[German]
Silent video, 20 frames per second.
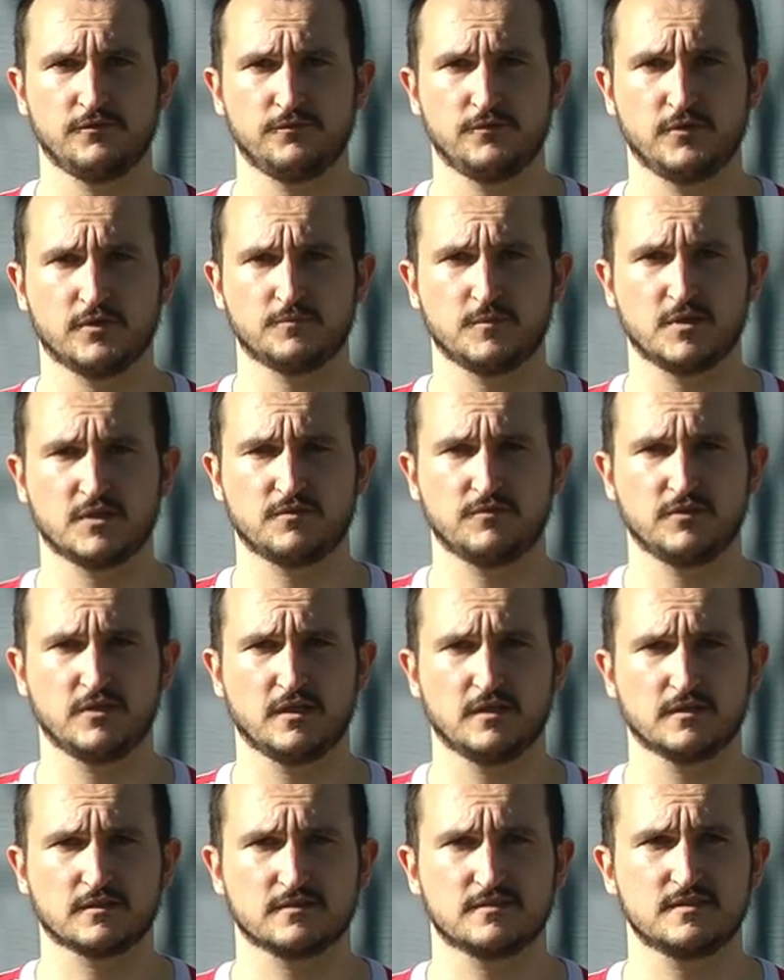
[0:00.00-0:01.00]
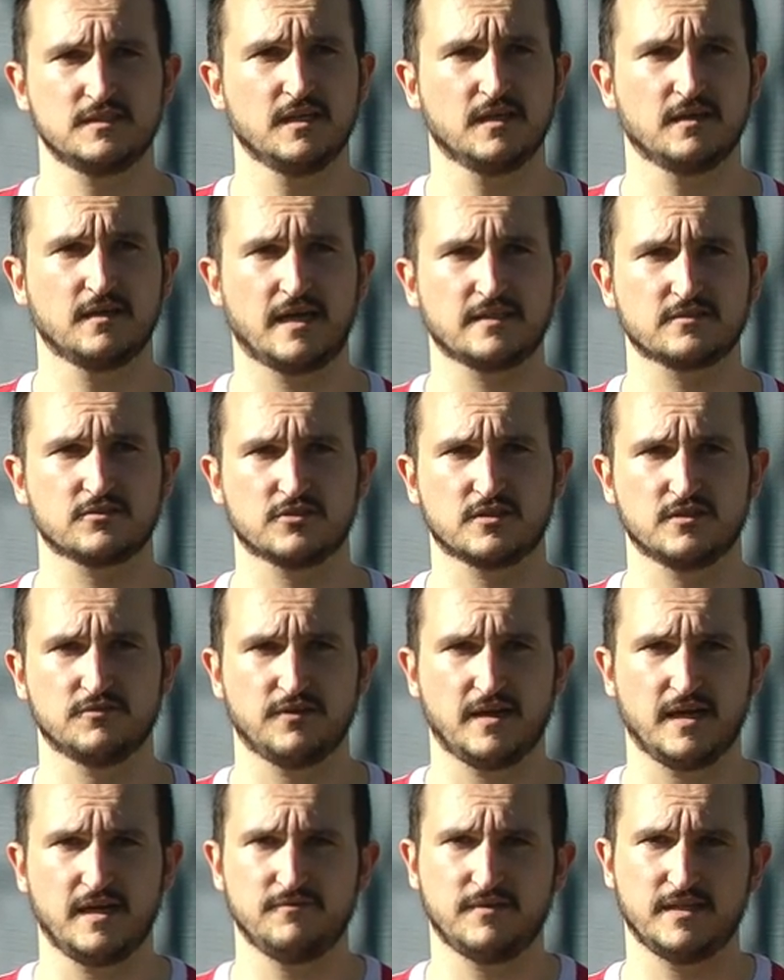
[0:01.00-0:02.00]
würde mich wieder interessieren, hat es euch
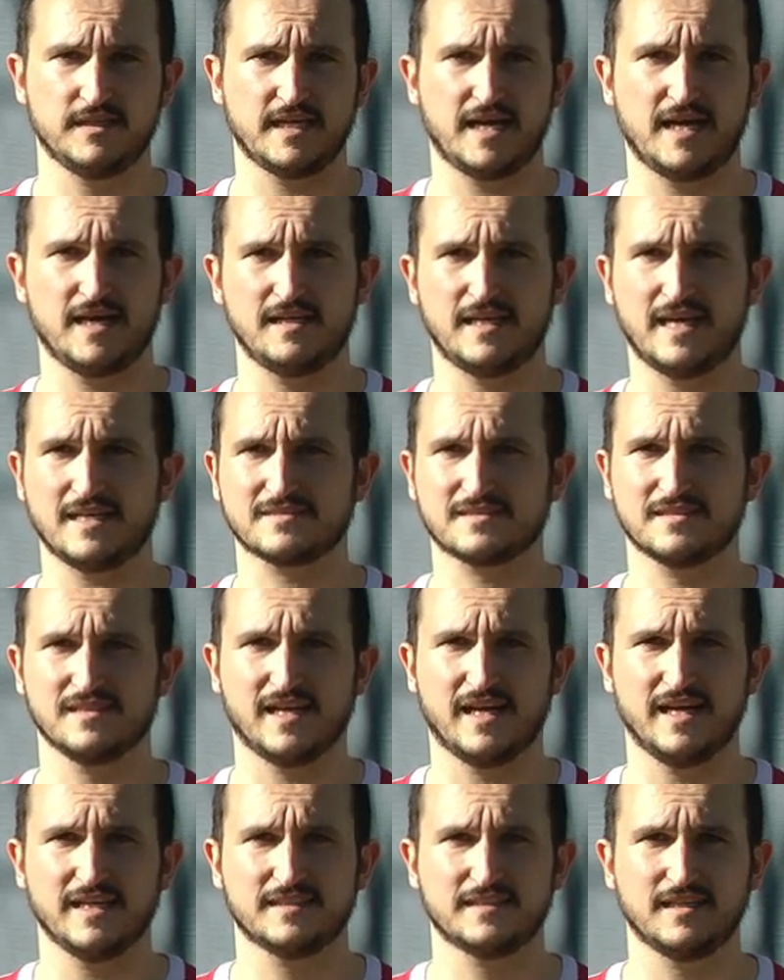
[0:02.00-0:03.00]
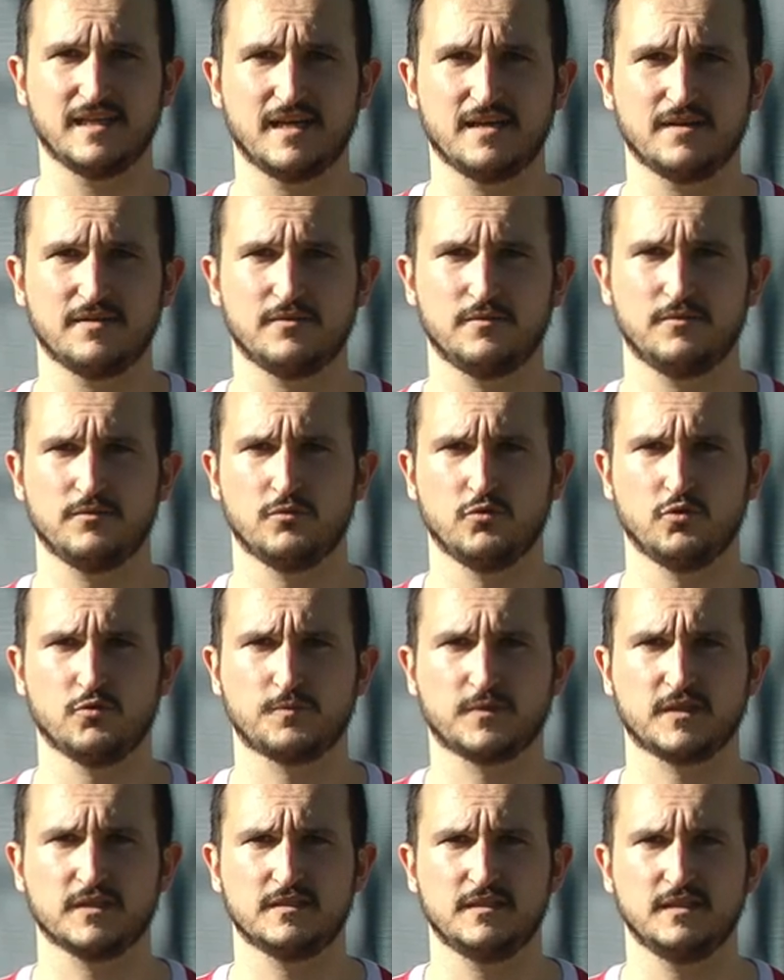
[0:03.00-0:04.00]
gefallen? Wenn ja, lasst ein Like da.
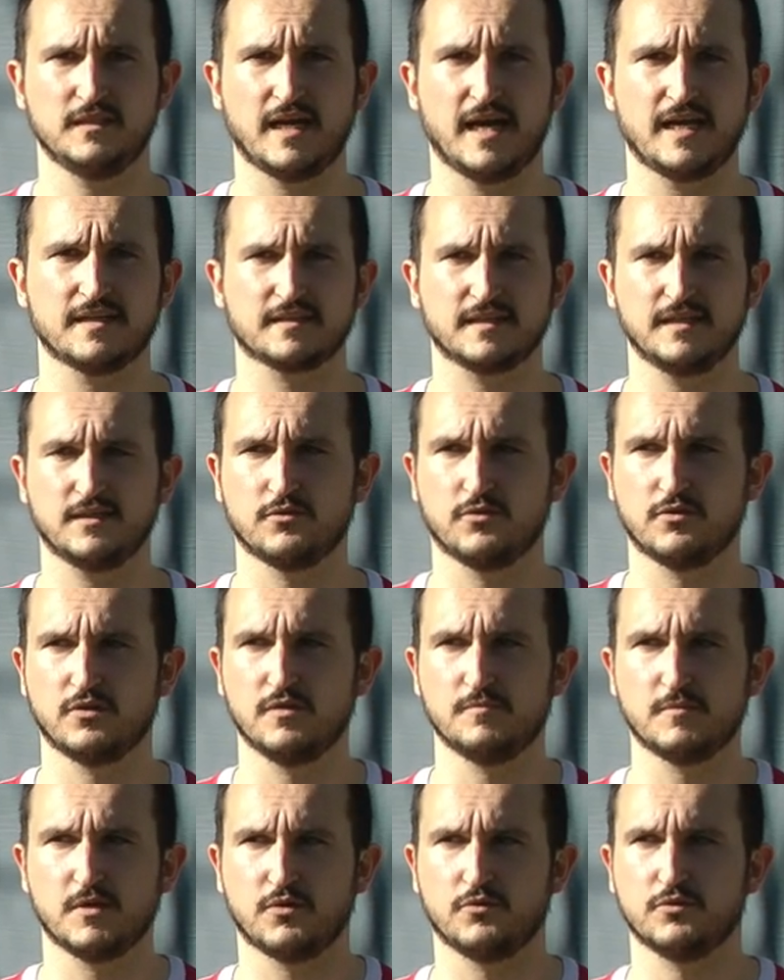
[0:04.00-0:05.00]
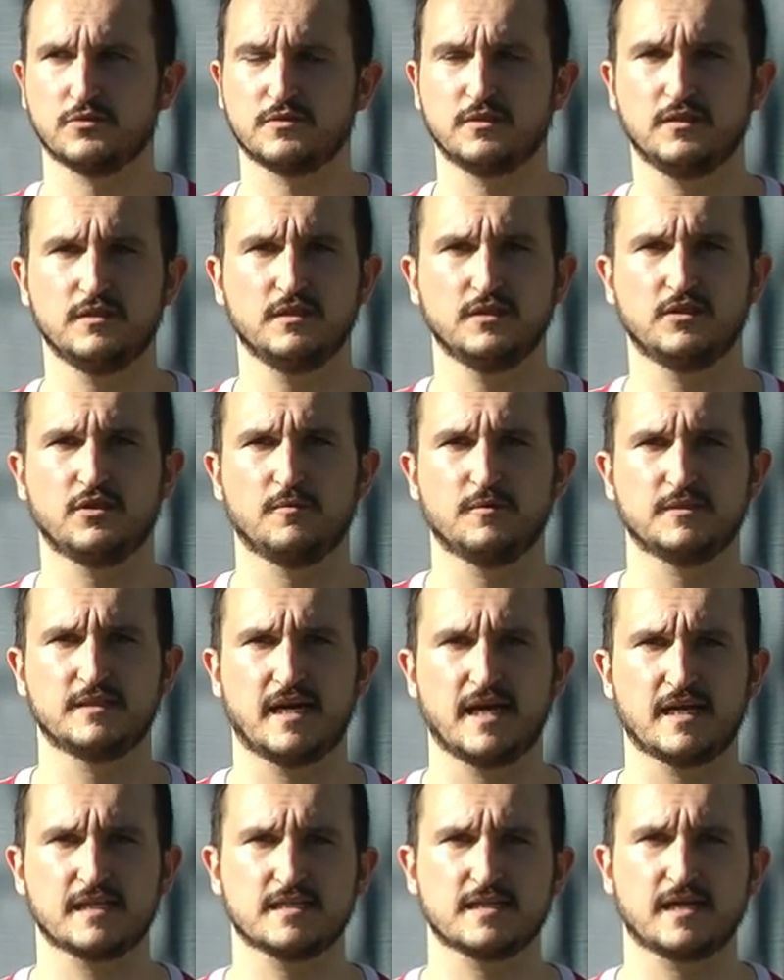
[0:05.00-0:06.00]
Lob, Kritik, Anregungen immer unten in die
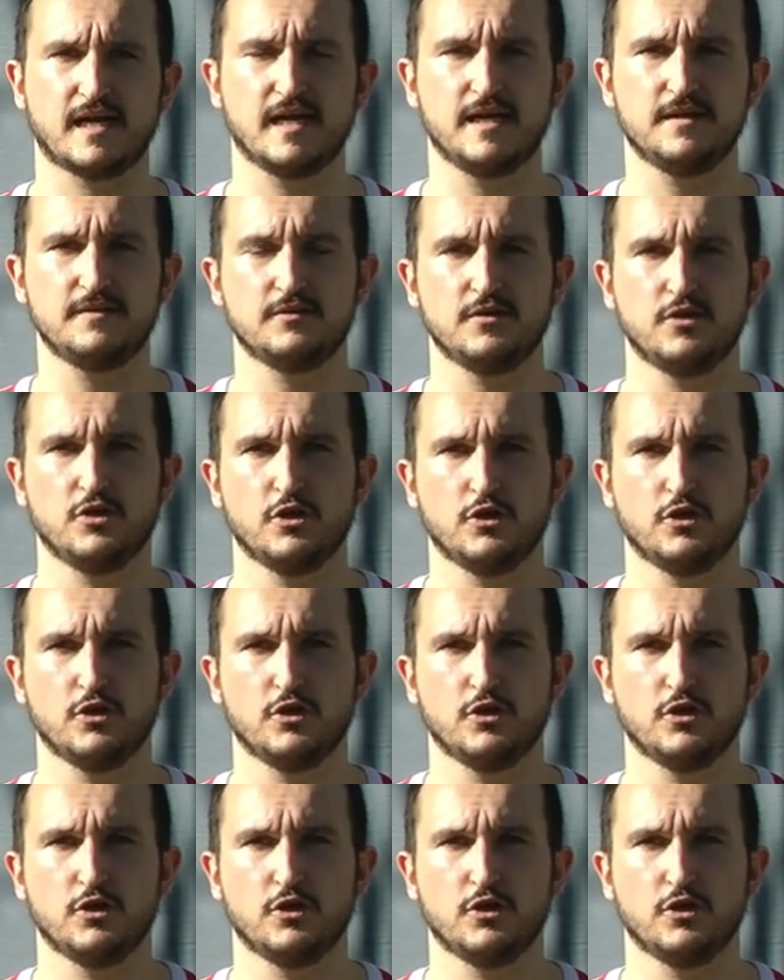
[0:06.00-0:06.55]
Kommentare rein.